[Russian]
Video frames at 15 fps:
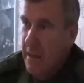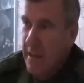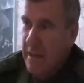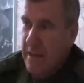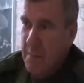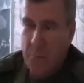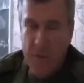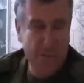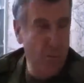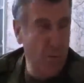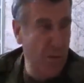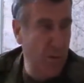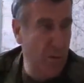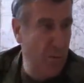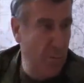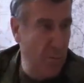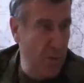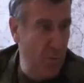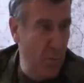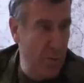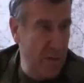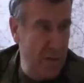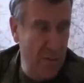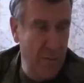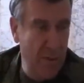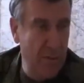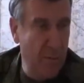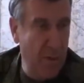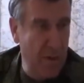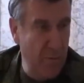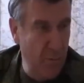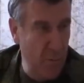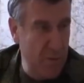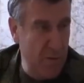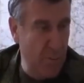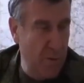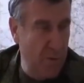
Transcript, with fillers: это э, подводит, там, говорит, продовольствие,